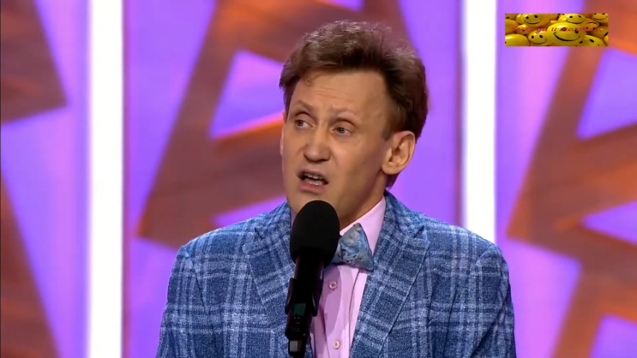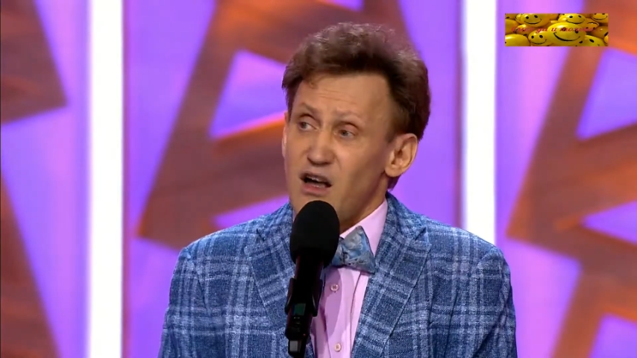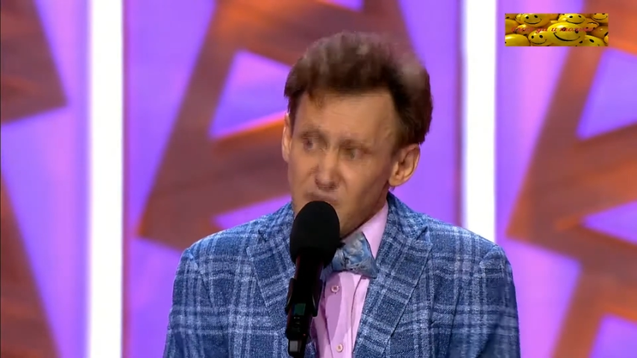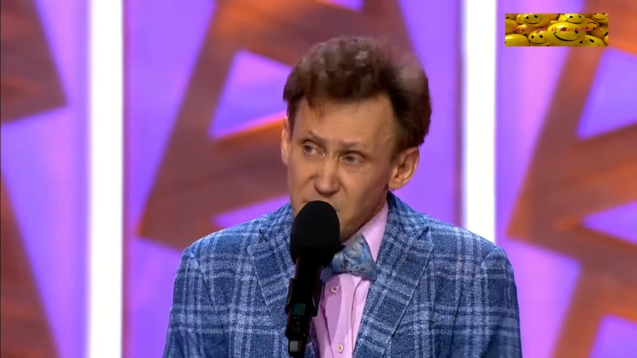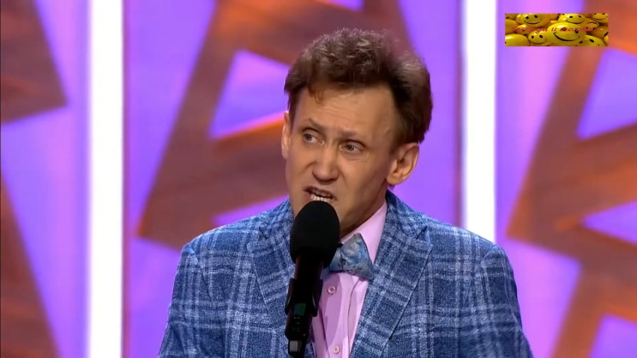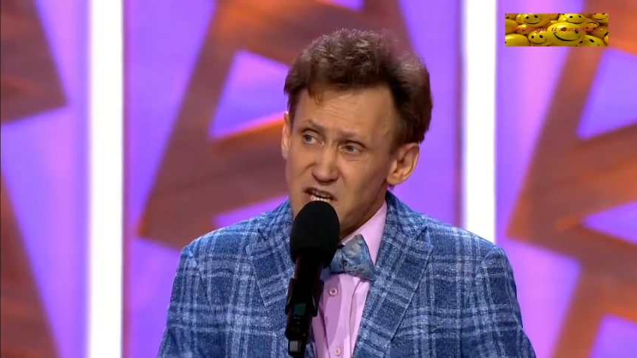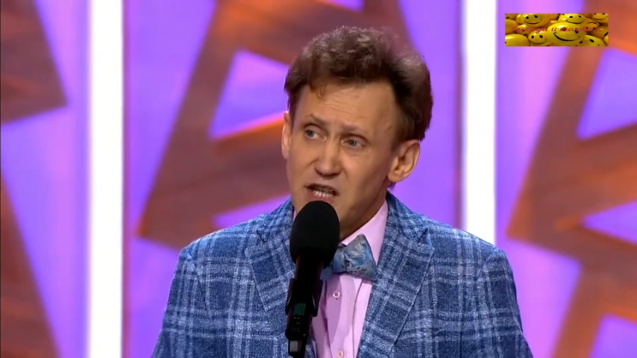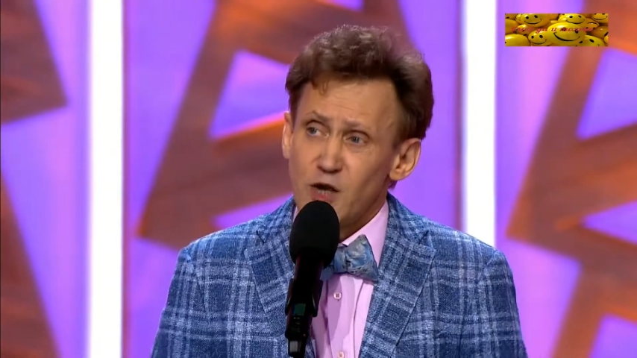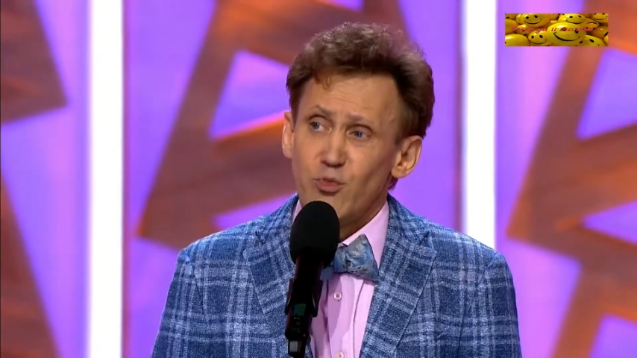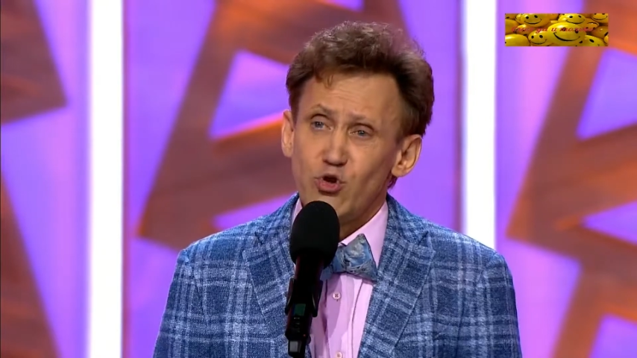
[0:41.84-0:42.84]
А вообще я
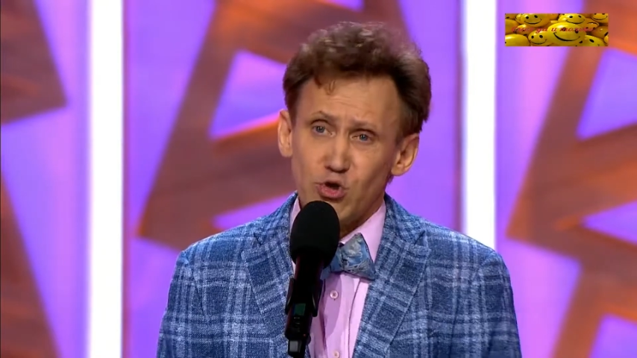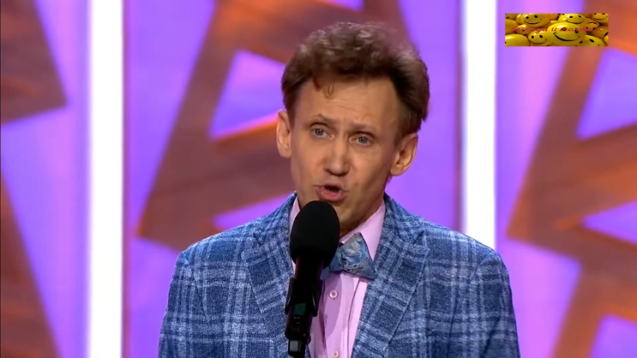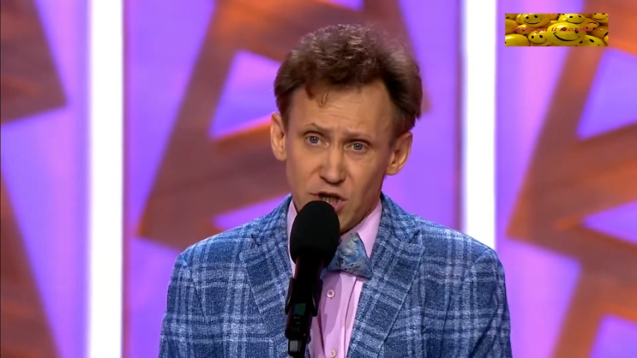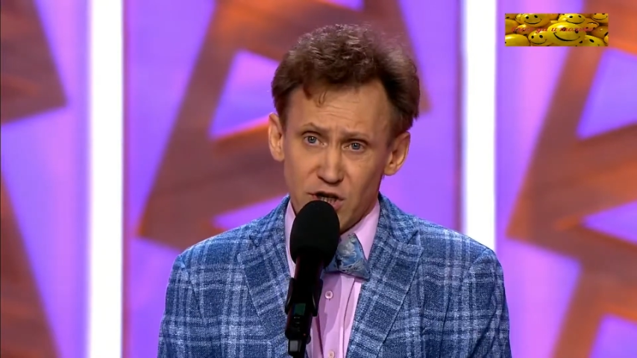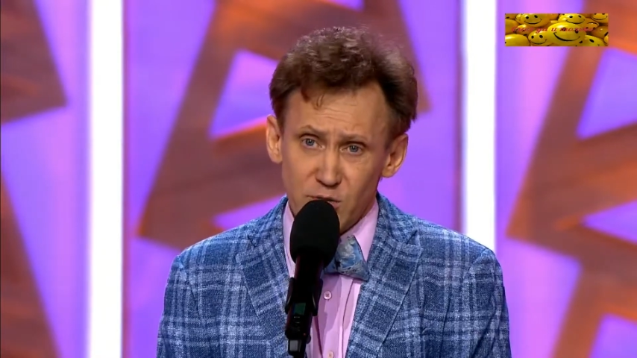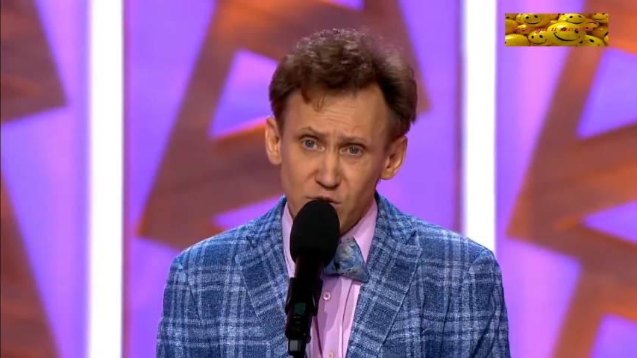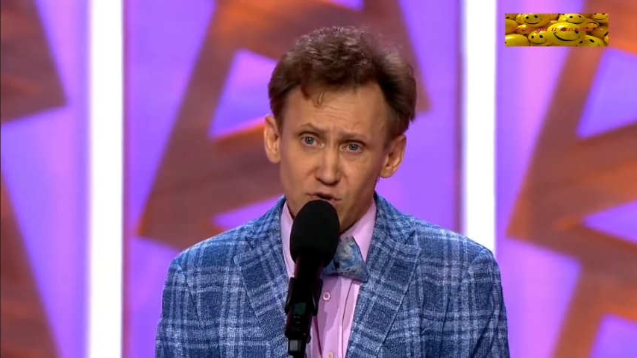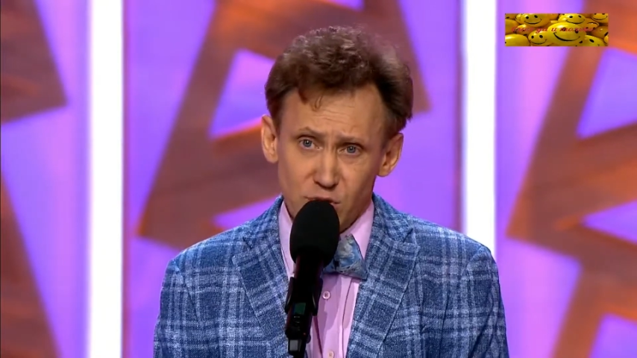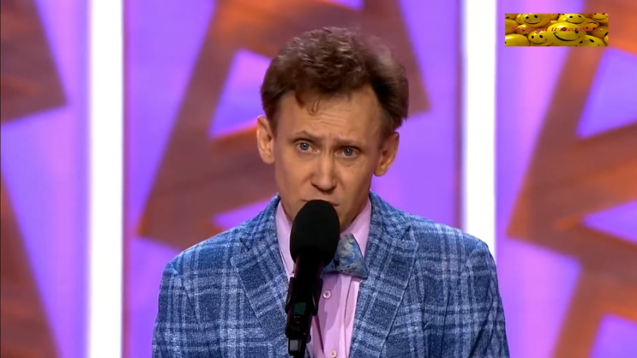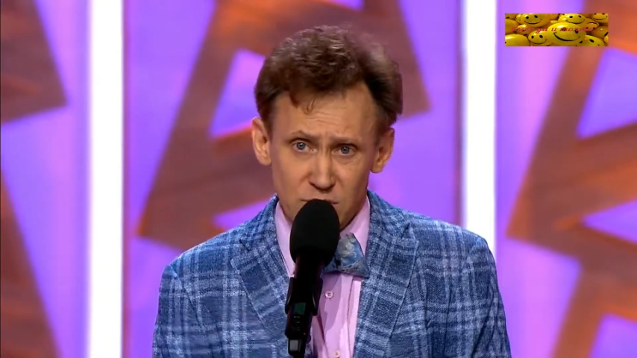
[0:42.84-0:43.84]
на бульдозере
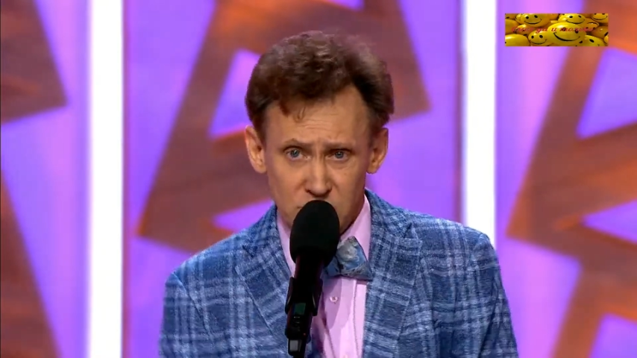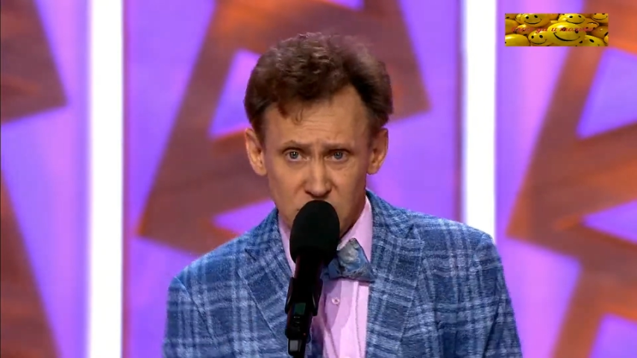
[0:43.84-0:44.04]
работаю.